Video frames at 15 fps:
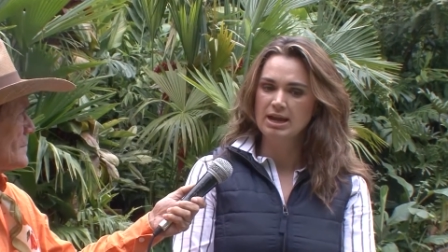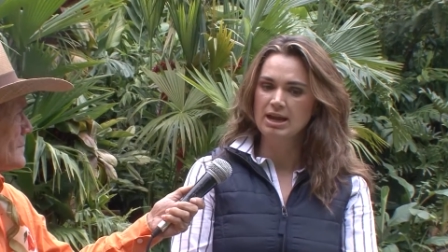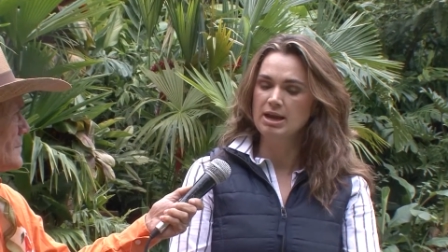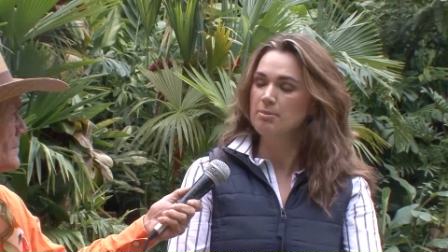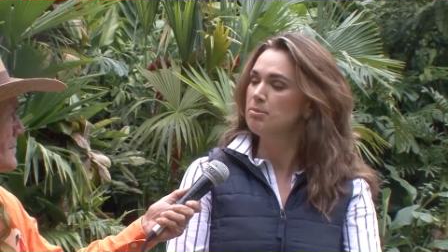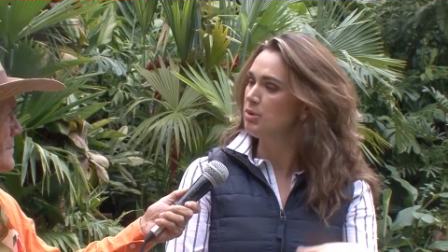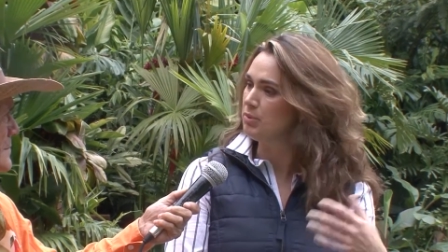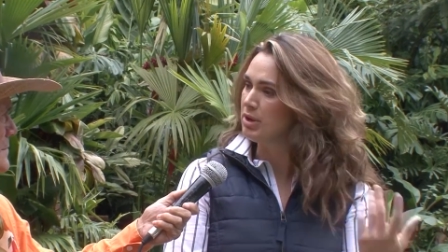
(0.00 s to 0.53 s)

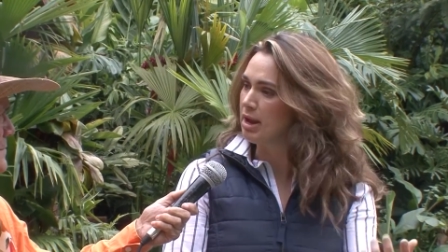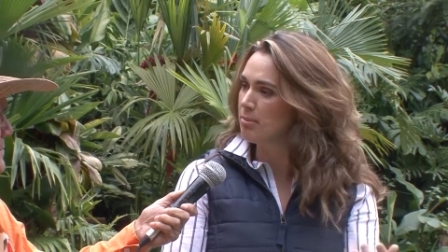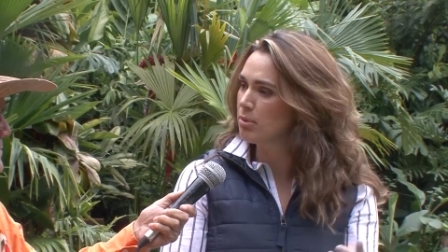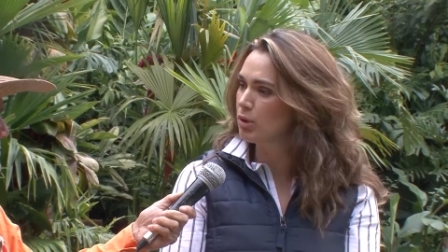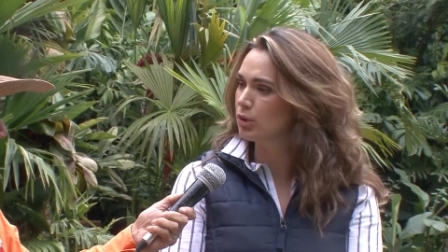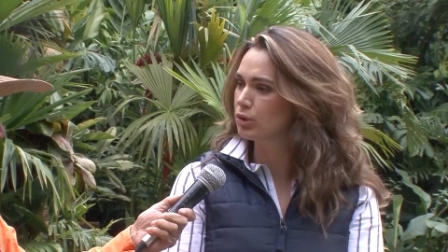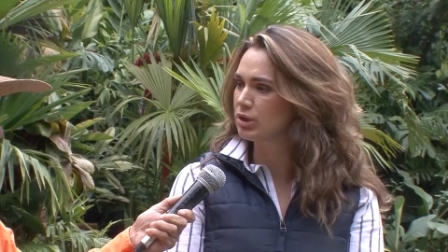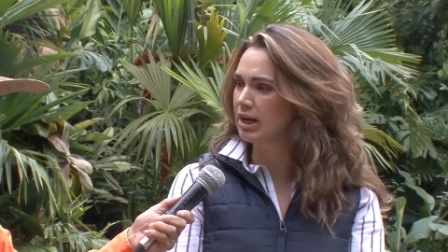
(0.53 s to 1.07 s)
eh, vivía en
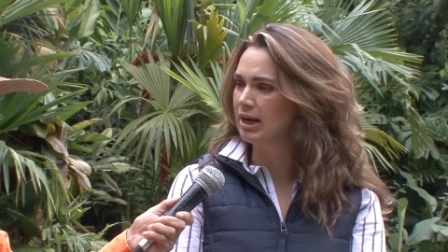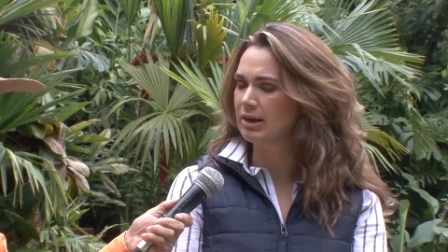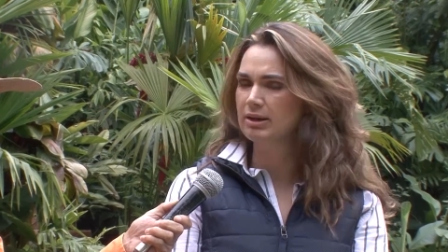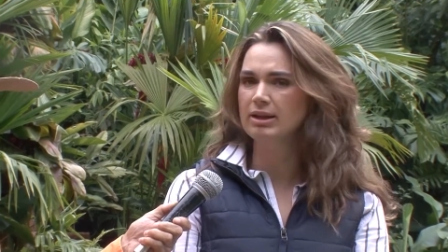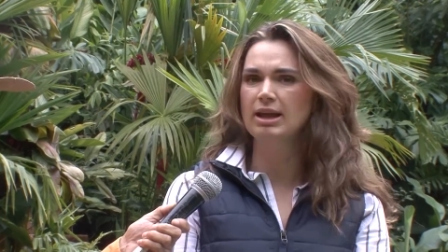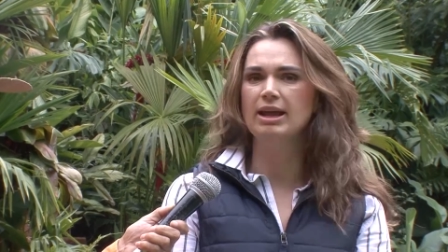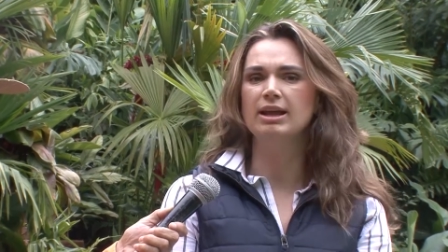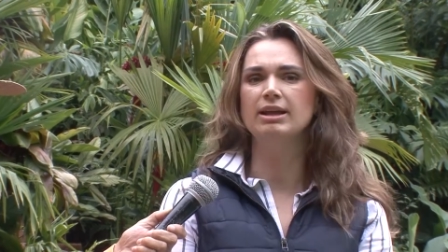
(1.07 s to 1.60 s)
Bogotá,
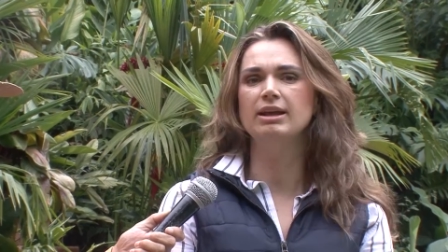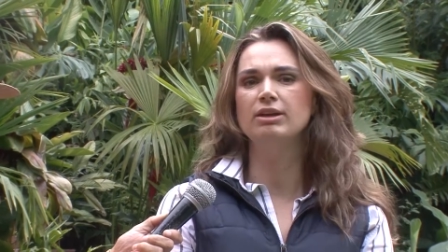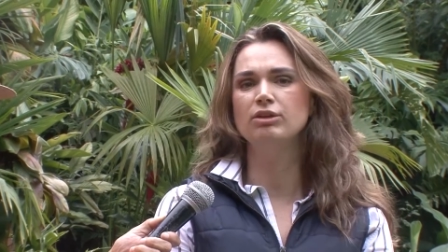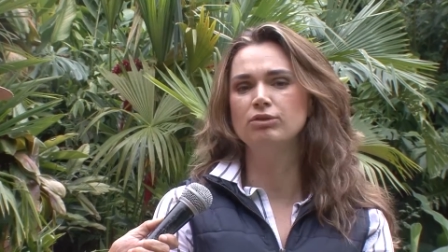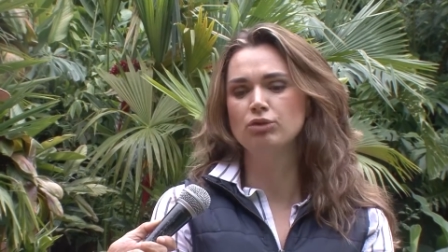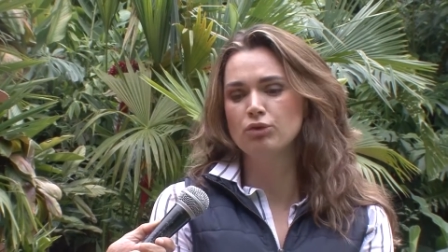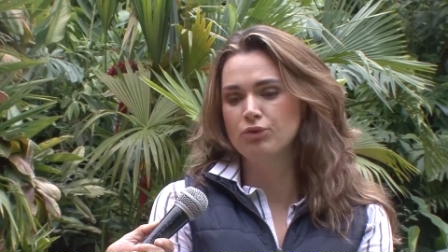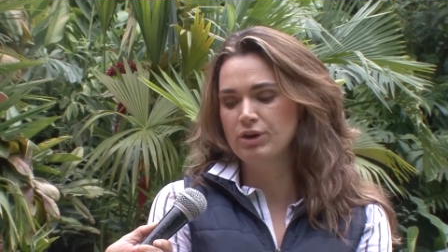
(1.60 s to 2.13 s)
eh,
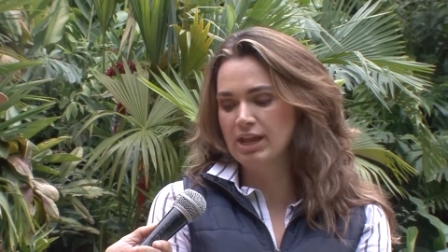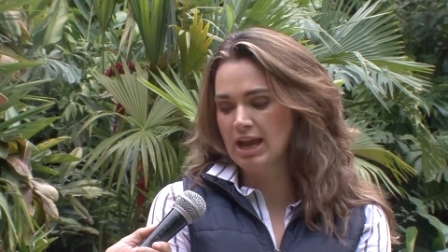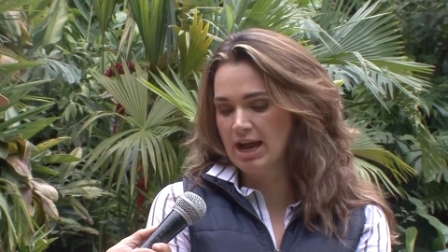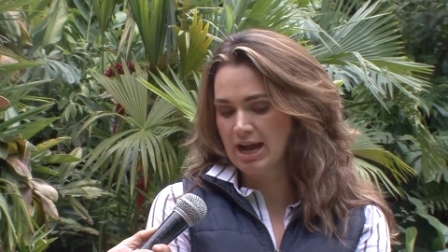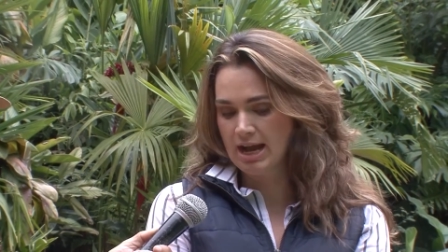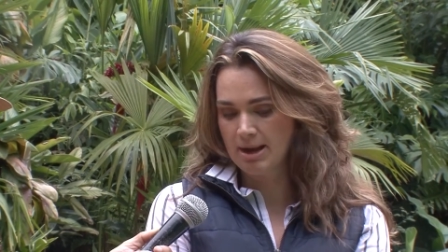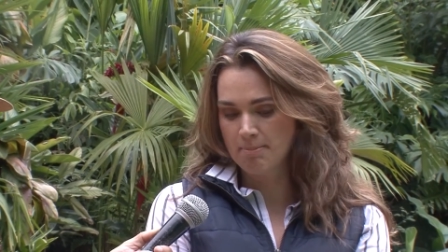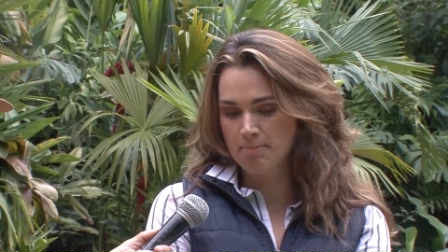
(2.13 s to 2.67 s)

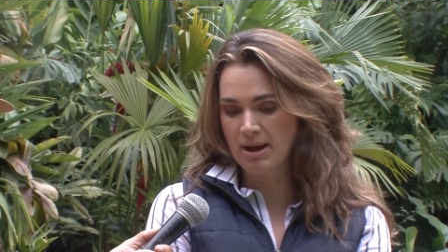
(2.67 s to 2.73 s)
sufría,